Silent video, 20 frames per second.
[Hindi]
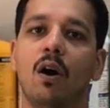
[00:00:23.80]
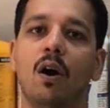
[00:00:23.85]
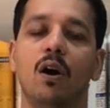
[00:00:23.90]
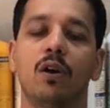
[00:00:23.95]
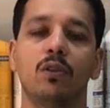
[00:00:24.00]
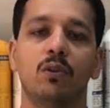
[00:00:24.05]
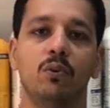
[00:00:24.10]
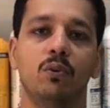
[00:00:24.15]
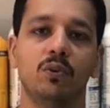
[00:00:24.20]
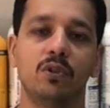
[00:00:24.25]

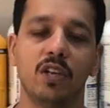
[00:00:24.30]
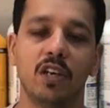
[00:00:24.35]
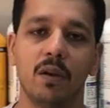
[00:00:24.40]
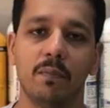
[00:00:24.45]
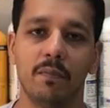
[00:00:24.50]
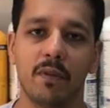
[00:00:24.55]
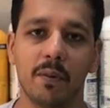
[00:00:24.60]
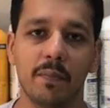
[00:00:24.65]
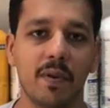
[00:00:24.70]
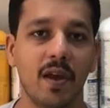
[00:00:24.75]
और दूसरे
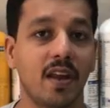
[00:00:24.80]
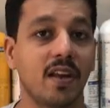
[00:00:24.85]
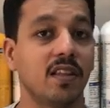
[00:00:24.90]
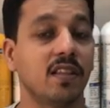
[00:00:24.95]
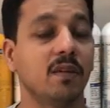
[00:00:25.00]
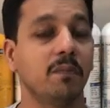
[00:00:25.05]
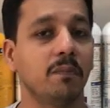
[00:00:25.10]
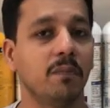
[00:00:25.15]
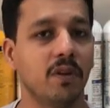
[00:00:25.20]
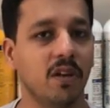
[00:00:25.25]
नंबर पे आ रही
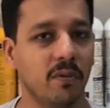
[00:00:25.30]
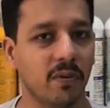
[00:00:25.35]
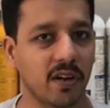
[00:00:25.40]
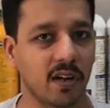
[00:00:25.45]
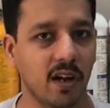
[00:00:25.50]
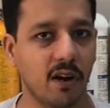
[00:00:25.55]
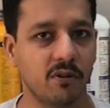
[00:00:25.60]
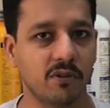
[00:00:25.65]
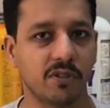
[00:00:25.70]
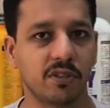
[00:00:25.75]
थी प्री
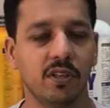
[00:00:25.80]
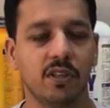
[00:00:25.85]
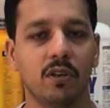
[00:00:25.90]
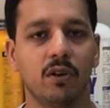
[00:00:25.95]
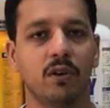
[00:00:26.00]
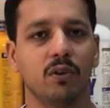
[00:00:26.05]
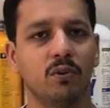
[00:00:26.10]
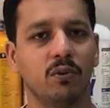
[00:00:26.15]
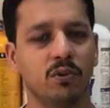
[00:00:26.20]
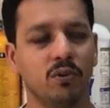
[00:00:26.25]
वर्कआउट्स की
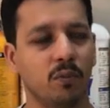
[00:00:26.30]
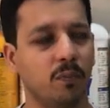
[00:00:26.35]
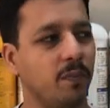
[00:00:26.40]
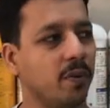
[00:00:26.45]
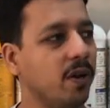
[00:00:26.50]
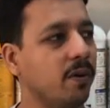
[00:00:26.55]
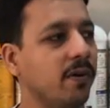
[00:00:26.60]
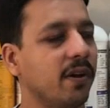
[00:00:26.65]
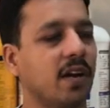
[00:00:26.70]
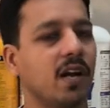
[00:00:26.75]
और दोस्तों
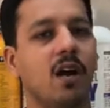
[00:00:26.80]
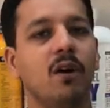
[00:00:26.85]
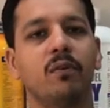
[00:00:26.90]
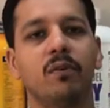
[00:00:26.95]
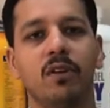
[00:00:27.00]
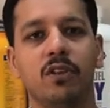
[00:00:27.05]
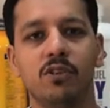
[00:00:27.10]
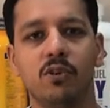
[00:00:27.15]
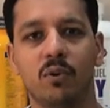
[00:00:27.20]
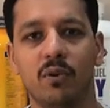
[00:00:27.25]
प्री
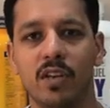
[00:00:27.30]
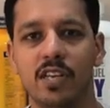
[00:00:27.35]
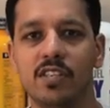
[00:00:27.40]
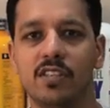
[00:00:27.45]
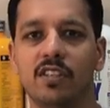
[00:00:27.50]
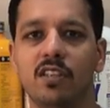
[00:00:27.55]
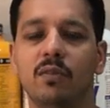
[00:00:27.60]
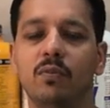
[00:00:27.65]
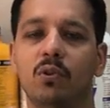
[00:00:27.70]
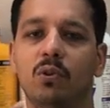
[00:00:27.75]
वर्कआउट की जो
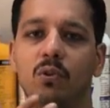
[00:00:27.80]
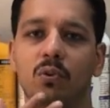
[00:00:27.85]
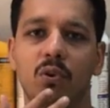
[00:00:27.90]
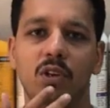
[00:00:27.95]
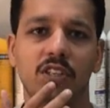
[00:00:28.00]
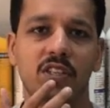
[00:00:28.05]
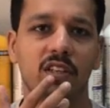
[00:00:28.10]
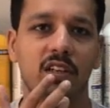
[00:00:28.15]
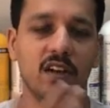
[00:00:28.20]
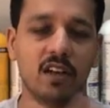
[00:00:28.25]
रेंज थी वो
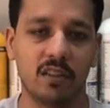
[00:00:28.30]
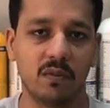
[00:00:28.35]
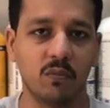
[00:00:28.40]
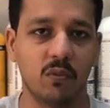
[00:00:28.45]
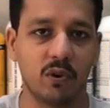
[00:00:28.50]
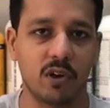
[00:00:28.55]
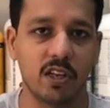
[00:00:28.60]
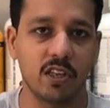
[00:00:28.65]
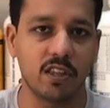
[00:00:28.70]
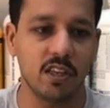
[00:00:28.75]
थोड़ी सी खत्म
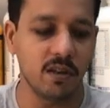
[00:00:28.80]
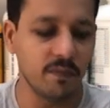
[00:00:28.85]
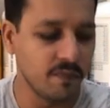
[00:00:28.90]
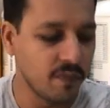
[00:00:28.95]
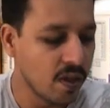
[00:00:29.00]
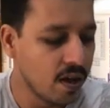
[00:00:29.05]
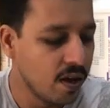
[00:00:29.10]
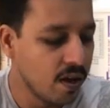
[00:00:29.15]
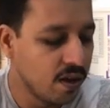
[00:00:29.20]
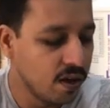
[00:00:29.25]
हो रही थी
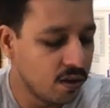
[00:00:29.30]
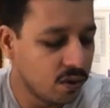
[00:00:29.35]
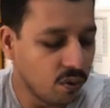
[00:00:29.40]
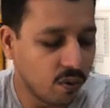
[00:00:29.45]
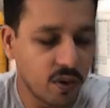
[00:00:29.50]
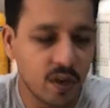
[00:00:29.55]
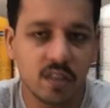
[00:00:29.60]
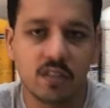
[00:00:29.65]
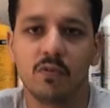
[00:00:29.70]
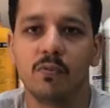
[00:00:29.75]

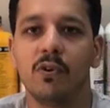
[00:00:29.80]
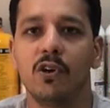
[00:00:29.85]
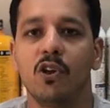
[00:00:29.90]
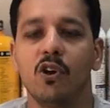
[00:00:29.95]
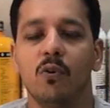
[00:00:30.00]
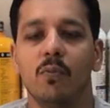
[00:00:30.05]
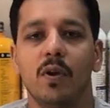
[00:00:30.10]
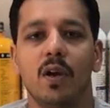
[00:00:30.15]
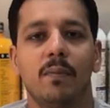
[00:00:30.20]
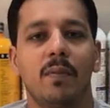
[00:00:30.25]
तो इस
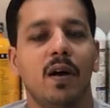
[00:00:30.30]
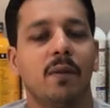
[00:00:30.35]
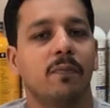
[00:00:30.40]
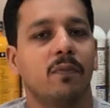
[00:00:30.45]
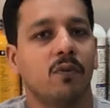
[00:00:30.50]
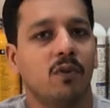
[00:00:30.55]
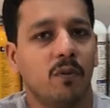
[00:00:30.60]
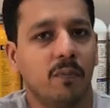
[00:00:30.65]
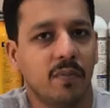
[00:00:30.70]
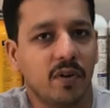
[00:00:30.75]
वीडियो में हम
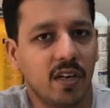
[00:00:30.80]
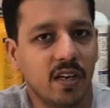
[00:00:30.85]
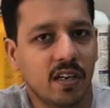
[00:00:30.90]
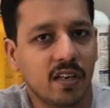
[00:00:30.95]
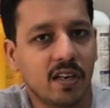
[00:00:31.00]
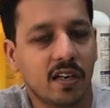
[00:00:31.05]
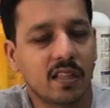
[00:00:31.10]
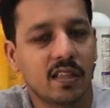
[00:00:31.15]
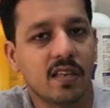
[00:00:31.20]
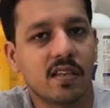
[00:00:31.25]
आपको अपडेट
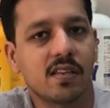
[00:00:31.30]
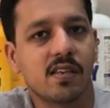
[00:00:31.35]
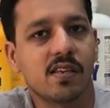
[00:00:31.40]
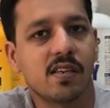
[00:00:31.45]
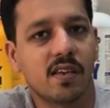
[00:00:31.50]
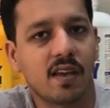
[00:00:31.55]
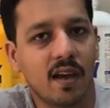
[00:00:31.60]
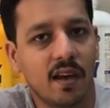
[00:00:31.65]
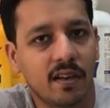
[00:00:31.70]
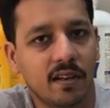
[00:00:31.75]
करते हैं कि
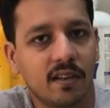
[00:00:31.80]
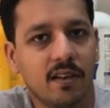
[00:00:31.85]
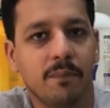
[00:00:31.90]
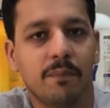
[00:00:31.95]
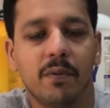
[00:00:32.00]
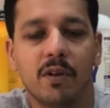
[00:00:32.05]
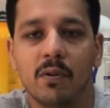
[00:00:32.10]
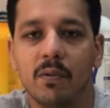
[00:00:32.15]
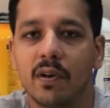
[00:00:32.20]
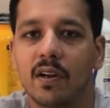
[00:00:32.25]
क्या क्या
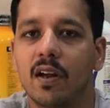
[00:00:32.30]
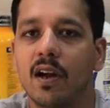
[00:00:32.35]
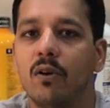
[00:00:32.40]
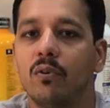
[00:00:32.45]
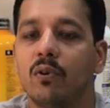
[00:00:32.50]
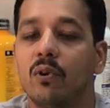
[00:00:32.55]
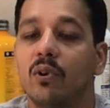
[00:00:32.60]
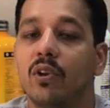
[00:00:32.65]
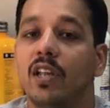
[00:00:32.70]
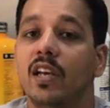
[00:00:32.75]
प्री
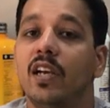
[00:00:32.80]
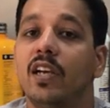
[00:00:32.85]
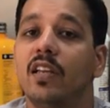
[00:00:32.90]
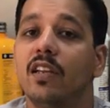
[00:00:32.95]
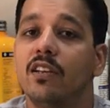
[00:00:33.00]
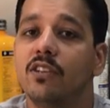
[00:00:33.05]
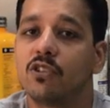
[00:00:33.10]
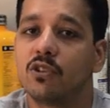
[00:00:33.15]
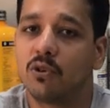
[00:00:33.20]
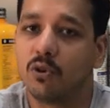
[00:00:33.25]
वर्कआउट और
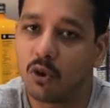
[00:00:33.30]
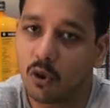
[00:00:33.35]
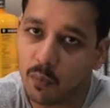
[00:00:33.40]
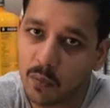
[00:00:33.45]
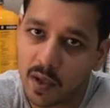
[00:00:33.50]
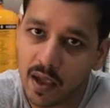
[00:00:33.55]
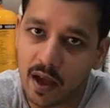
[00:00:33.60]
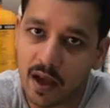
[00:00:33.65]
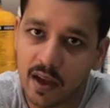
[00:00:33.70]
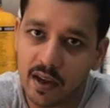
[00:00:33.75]
क्रिएटिन स्टॉक
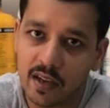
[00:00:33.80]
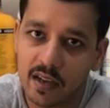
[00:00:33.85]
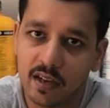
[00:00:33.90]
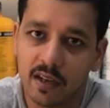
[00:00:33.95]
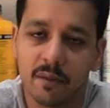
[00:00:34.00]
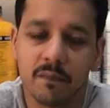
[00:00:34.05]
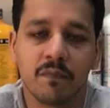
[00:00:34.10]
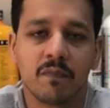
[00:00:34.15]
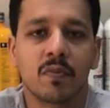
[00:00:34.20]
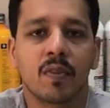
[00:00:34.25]
में आए
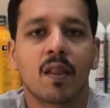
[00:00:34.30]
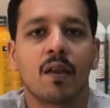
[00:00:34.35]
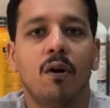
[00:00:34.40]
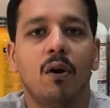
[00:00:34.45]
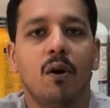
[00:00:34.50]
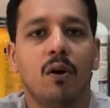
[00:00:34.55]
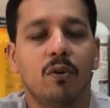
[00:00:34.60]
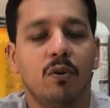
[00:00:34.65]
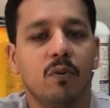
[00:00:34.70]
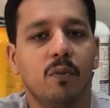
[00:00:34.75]
हैं
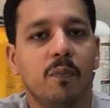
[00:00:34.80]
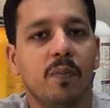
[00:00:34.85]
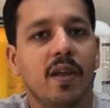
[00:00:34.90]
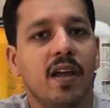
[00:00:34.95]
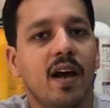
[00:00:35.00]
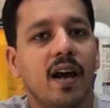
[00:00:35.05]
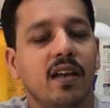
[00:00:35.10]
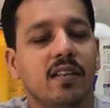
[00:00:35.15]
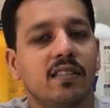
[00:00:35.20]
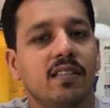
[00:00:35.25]
और उन पर
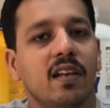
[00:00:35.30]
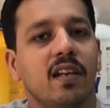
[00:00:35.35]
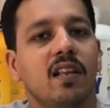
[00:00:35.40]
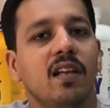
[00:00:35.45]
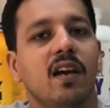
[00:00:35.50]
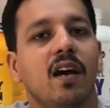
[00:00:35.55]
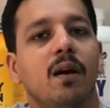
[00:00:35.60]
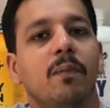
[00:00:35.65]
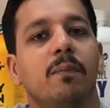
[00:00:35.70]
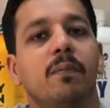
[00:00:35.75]
आज के
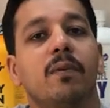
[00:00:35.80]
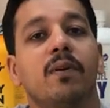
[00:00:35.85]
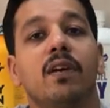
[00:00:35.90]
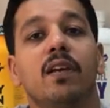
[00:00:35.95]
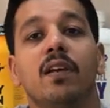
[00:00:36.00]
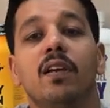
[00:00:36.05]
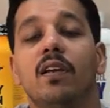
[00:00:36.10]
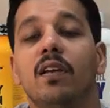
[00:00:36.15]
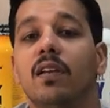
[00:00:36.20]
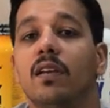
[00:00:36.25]
लिए
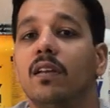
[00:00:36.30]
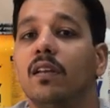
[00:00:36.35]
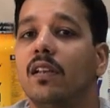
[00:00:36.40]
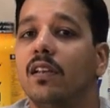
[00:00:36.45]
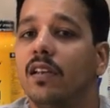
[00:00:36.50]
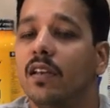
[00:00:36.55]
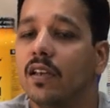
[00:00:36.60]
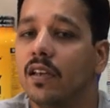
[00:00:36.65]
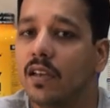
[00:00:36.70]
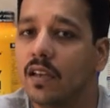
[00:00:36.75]
आपके
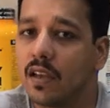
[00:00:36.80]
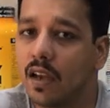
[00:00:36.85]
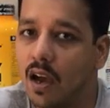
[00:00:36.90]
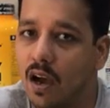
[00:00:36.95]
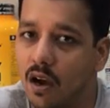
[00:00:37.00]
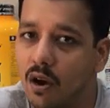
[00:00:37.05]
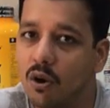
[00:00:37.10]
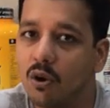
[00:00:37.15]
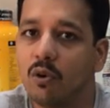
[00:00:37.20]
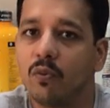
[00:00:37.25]
लिए क्या
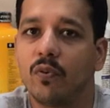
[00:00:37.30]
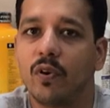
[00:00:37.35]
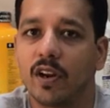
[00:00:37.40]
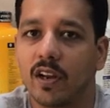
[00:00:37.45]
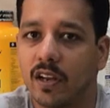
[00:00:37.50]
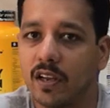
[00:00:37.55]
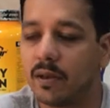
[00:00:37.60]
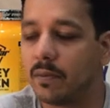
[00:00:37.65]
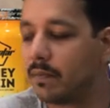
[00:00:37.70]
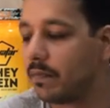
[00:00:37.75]

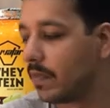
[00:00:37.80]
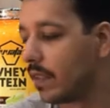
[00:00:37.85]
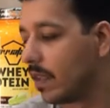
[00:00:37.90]
ऑफ़र है